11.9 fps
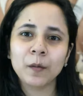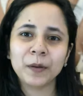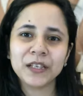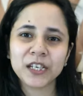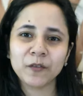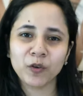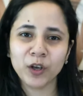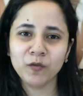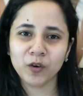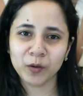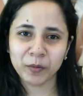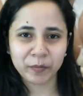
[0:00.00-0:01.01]
पीछे वही
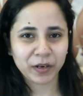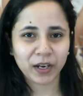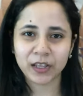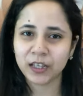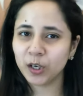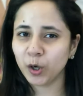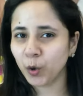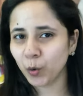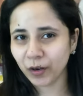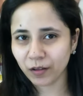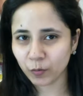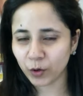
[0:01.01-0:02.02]
वॉल पेपर है द
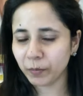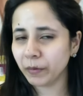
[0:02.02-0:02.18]
नटोरियस वॉल